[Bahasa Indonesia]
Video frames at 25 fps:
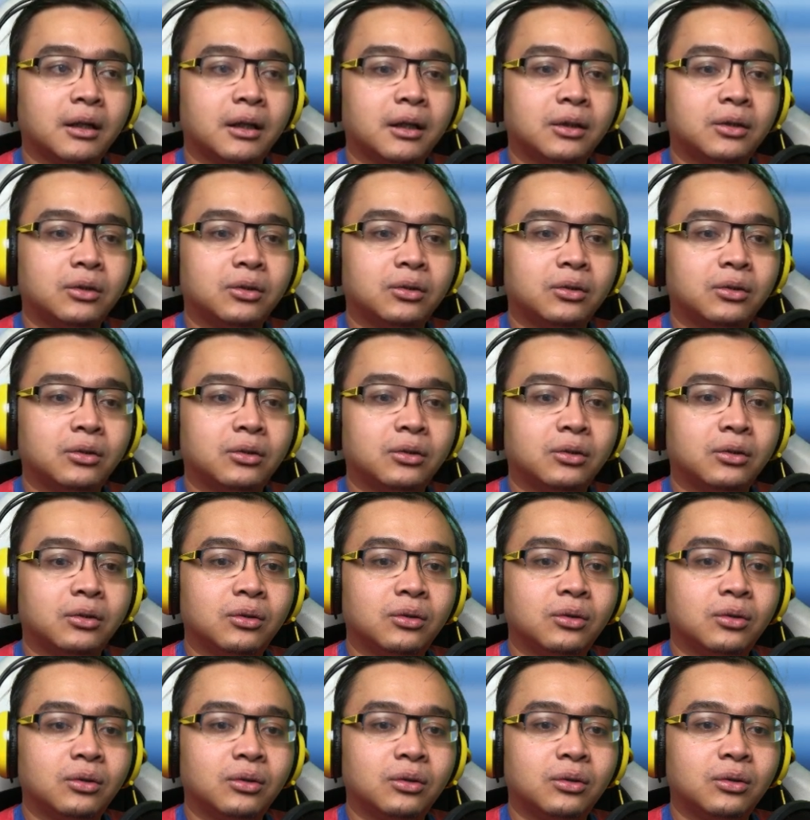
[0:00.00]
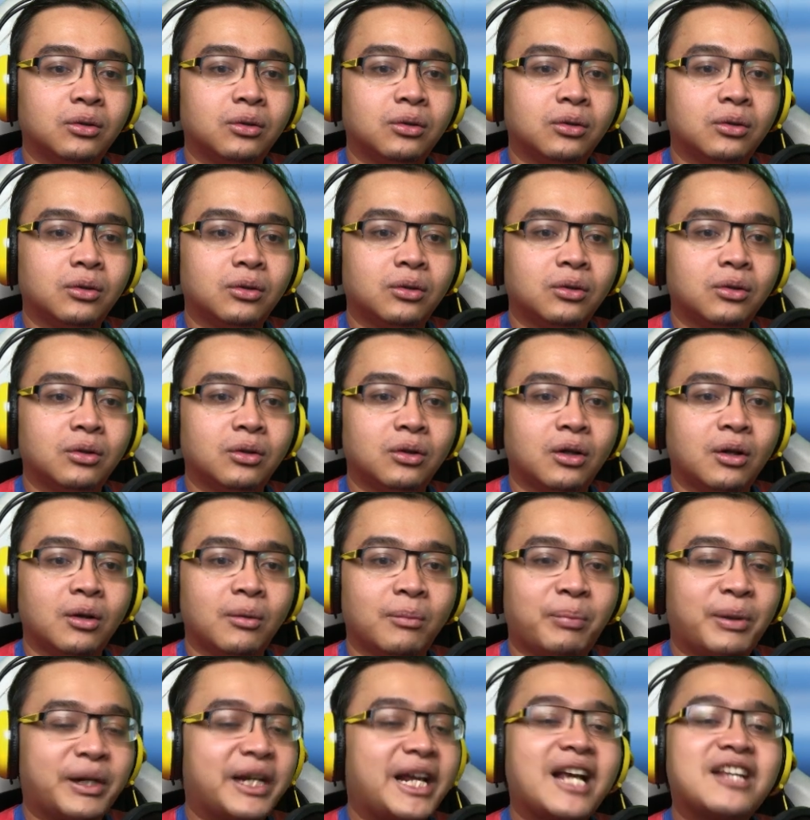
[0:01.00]
Aduh.
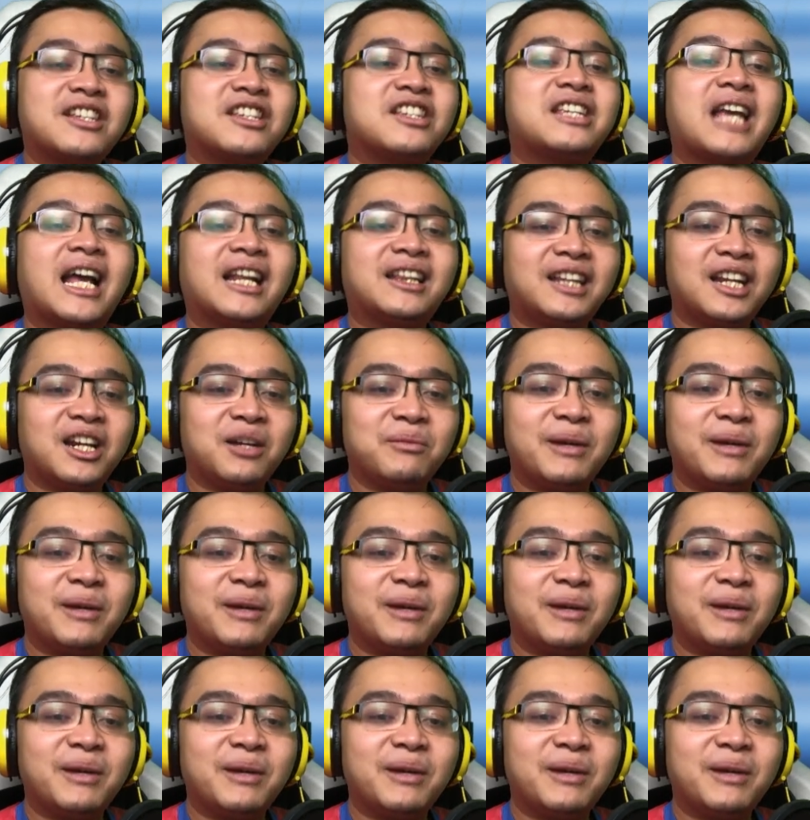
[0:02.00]
Pria sejati